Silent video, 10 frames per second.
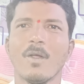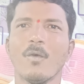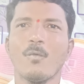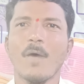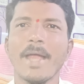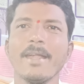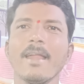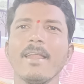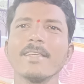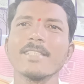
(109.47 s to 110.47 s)
ఫైనల్
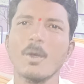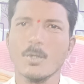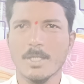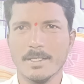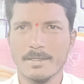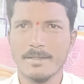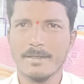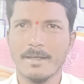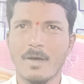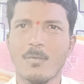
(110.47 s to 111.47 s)
లిస్టే వచ్చేసింది
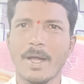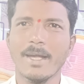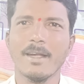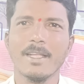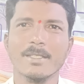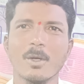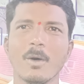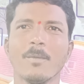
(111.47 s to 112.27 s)
ఆ ఫైనల్ లో